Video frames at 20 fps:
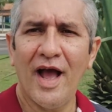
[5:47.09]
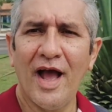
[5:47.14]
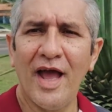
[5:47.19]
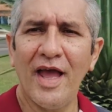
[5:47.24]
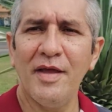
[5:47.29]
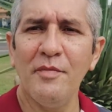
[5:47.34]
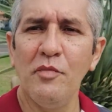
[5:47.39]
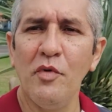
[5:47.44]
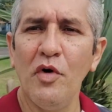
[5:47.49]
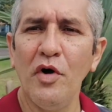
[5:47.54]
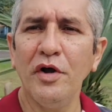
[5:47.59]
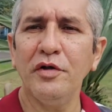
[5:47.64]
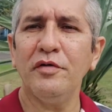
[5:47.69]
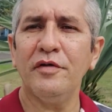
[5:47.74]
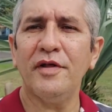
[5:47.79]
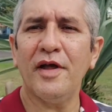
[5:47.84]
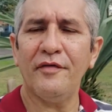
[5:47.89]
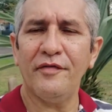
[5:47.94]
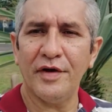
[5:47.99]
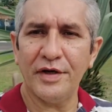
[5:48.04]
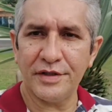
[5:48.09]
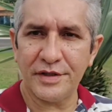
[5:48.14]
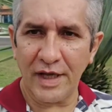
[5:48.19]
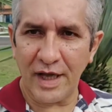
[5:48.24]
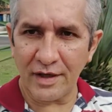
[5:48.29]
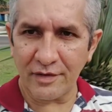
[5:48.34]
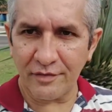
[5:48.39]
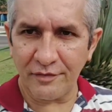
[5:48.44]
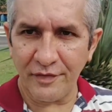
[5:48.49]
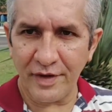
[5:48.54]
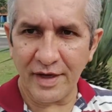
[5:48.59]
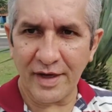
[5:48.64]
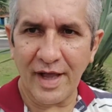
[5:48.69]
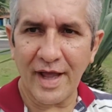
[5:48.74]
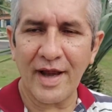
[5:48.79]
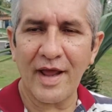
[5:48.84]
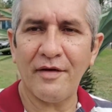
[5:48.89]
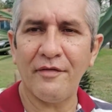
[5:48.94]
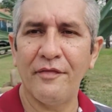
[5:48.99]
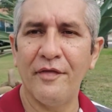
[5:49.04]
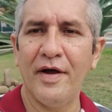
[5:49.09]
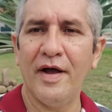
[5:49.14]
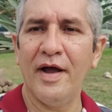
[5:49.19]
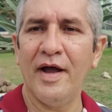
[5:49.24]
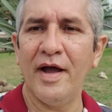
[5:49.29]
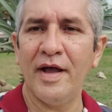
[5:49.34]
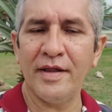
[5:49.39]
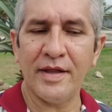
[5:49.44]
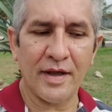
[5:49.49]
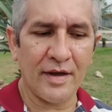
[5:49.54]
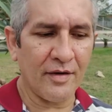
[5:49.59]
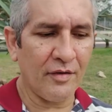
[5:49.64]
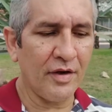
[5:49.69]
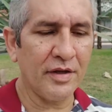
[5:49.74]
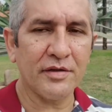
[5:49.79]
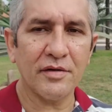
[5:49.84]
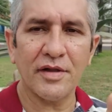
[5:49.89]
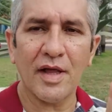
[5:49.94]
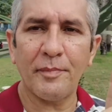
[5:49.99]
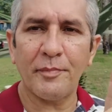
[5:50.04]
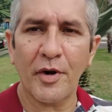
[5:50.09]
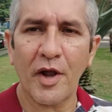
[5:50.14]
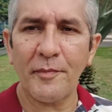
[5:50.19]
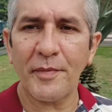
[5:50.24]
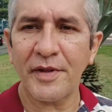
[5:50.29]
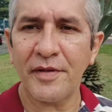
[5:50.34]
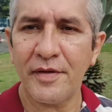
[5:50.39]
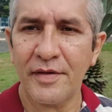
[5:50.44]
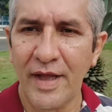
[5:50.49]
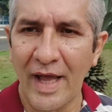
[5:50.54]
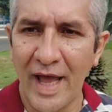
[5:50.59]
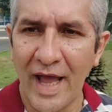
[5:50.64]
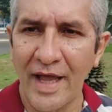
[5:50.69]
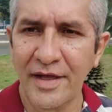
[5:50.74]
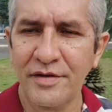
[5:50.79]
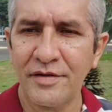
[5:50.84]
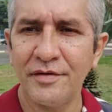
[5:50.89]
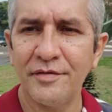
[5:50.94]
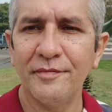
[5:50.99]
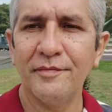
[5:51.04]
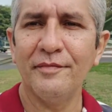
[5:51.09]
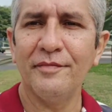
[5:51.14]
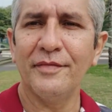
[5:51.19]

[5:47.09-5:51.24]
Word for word: Aí muitos evangélicos vêm em caravana ou então da própria cidade.